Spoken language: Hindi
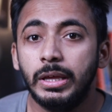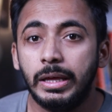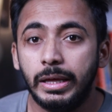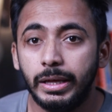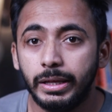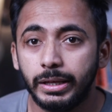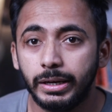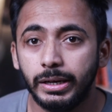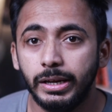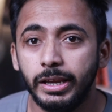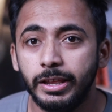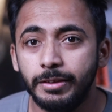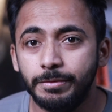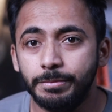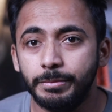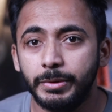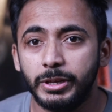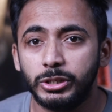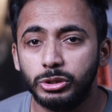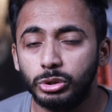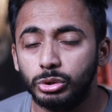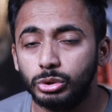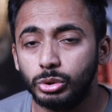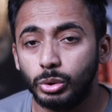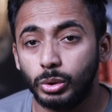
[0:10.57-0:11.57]
रिलीफ
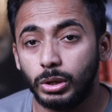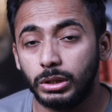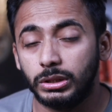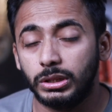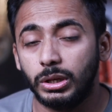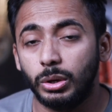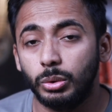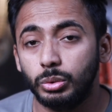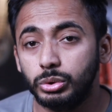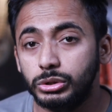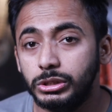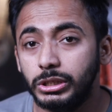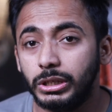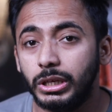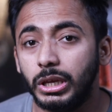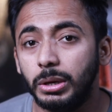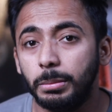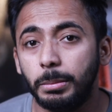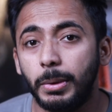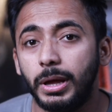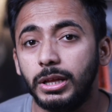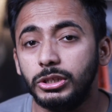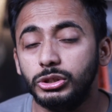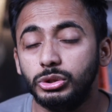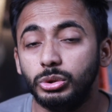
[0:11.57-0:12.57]
महसूस हो रहा था उसी के
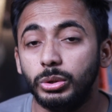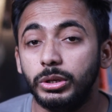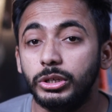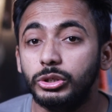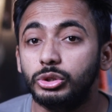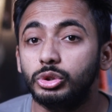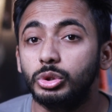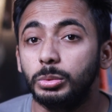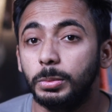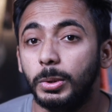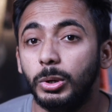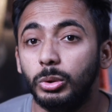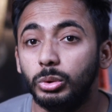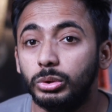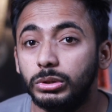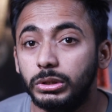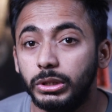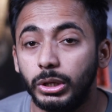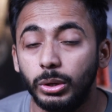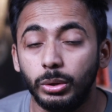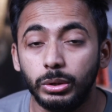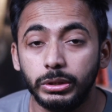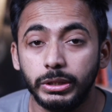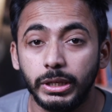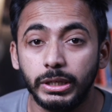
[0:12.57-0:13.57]
बाद जो है सुबह उठते
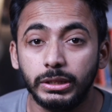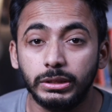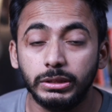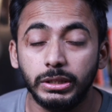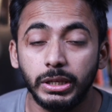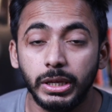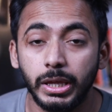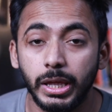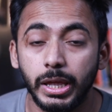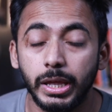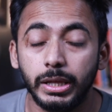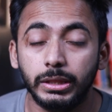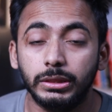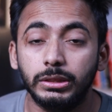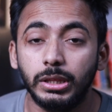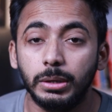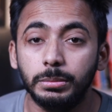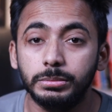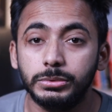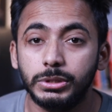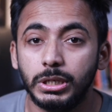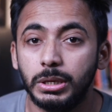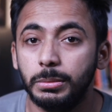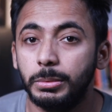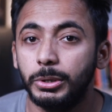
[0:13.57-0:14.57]
हैं और देखते हैं एकदम
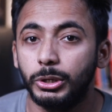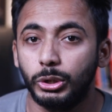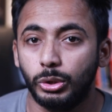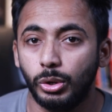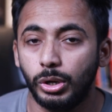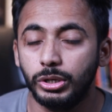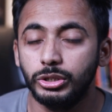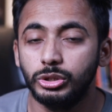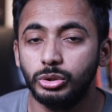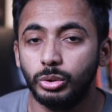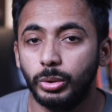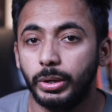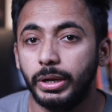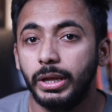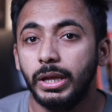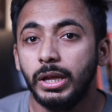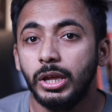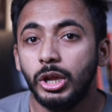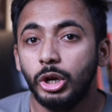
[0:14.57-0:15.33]
से ही बिटकॉइन जो है